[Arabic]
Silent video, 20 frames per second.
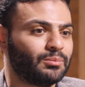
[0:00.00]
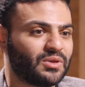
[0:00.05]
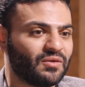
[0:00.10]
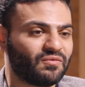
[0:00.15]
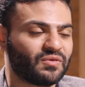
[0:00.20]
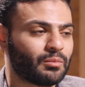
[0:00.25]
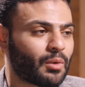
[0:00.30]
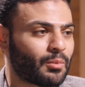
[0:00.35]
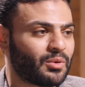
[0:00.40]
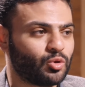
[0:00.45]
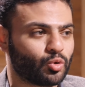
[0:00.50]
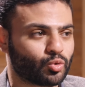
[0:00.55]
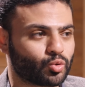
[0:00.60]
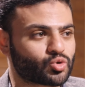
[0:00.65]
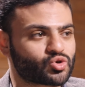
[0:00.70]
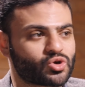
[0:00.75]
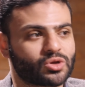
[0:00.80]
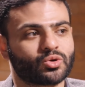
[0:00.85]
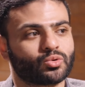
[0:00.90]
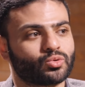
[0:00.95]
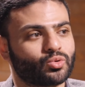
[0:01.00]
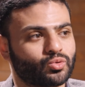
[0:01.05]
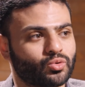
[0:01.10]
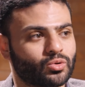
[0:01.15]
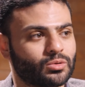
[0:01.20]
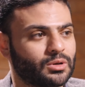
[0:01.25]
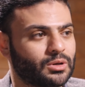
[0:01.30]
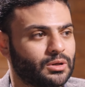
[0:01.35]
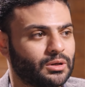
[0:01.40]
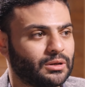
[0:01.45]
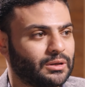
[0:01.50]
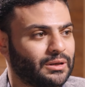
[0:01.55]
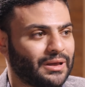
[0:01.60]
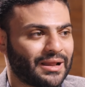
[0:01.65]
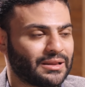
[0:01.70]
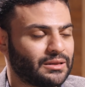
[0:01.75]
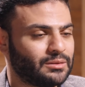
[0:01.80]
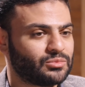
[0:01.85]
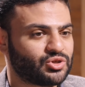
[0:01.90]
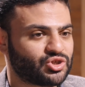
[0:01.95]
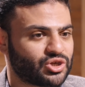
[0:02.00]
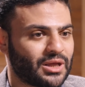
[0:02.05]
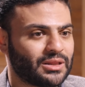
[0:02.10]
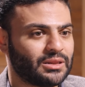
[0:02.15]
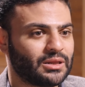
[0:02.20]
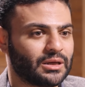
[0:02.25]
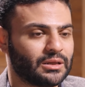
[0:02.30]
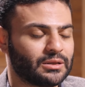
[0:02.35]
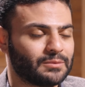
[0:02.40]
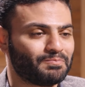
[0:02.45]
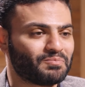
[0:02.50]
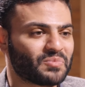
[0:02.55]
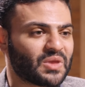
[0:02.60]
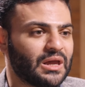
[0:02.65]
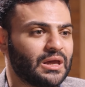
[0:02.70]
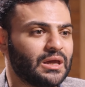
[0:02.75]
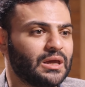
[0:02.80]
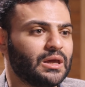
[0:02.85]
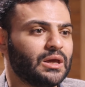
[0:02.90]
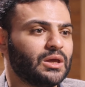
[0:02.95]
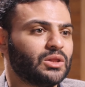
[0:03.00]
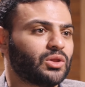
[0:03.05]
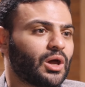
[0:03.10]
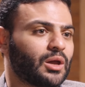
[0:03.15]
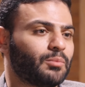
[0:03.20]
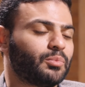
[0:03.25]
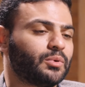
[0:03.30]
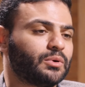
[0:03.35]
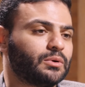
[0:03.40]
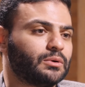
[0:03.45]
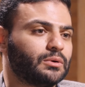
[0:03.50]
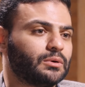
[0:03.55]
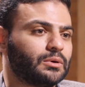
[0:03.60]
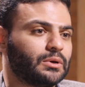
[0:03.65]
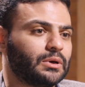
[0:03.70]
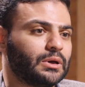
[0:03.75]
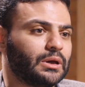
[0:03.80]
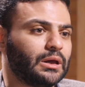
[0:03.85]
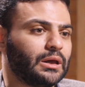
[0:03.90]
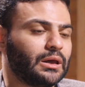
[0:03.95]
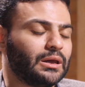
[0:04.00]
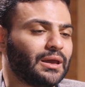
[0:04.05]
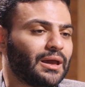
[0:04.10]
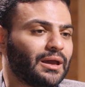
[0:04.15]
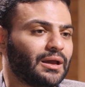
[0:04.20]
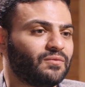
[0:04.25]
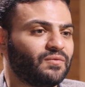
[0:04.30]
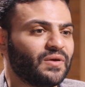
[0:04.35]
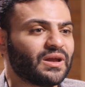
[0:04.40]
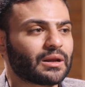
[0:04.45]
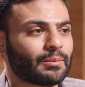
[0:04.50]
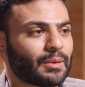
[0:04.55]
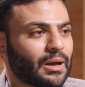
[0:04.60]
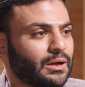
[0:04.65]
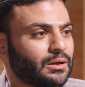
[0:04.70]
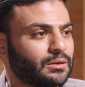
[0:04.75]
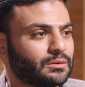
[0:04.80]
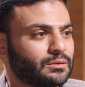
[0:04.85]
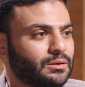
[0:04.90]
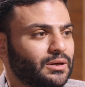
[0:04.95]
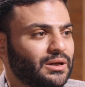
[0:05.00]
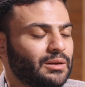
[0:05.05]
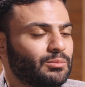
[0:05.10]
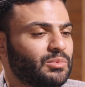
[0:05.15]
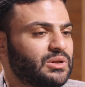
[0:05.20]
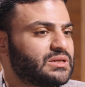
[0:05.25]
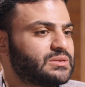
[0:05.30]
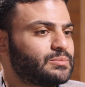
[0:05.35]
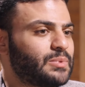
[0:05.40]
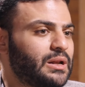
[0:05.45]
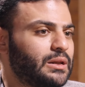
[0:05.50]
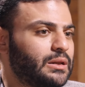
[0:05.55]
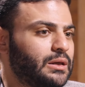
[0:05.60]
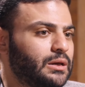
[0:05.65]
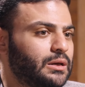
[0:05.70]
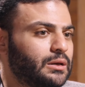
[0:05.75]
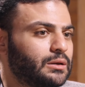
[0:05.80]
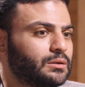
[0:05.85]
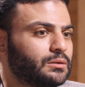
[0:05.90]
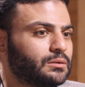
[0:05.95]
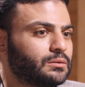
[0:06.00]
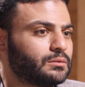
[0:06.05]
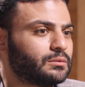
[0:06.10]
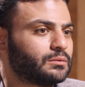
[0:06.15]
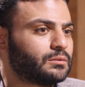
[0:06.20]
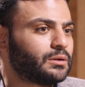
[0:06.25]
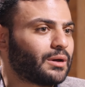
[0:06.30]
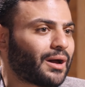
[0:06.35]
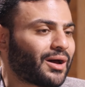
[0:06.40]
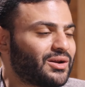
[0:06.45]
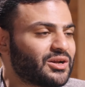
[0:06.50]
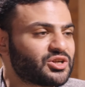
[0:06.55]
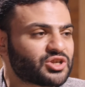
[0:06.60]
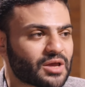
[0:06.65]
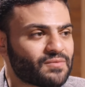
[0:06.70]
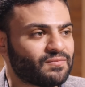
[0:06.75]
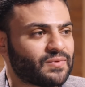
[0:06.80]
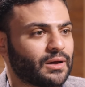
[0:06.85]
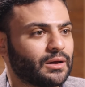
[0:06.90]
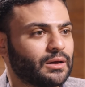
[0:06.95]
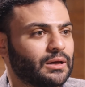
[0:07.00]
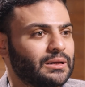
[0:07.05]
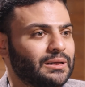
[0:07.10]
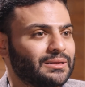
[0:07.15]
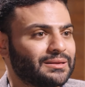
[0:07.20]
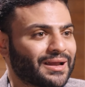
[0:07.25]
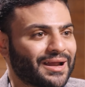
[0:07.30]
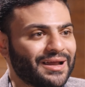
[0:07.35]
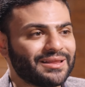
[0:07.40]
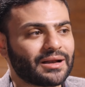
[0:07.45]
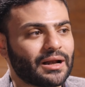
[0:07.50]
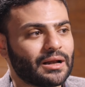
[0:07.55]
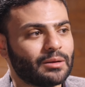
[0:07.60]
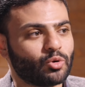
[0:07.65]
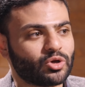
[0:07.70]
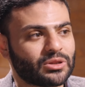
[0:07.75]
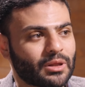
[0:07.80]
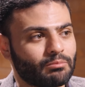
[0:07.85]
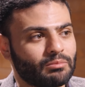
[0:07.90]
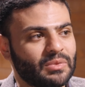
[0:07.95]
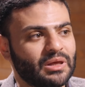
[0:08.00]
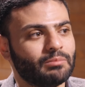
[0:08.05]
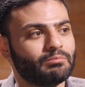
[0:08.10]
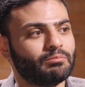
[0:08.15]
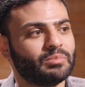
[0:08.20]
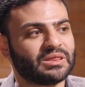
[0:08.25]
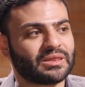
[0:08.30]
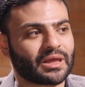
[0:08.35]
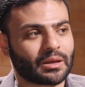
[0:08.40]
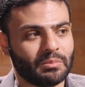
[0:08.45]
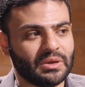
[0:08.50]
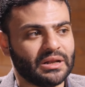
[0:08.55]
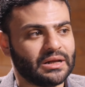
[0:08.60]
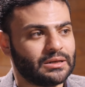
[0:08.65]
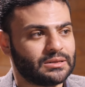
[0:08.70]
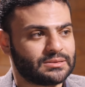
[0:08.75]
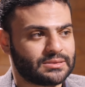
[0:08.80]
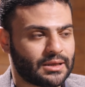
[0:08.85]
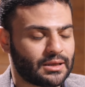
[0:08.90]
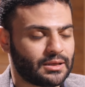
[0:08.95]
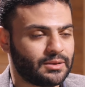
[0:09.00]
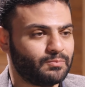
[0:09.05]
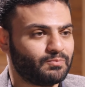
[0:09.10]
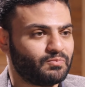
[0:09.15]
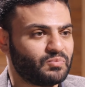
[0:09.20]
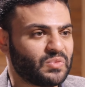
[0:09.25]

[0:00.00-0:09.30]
بتفرق ما بين دكتور شاطر ودكتور آه، يعني مش قد كده طيب هي الفكره بقى احنا بالنسبه لنا حضرتك شايفه ان الدكاتره اللي مهتمين بالتجميل النسائي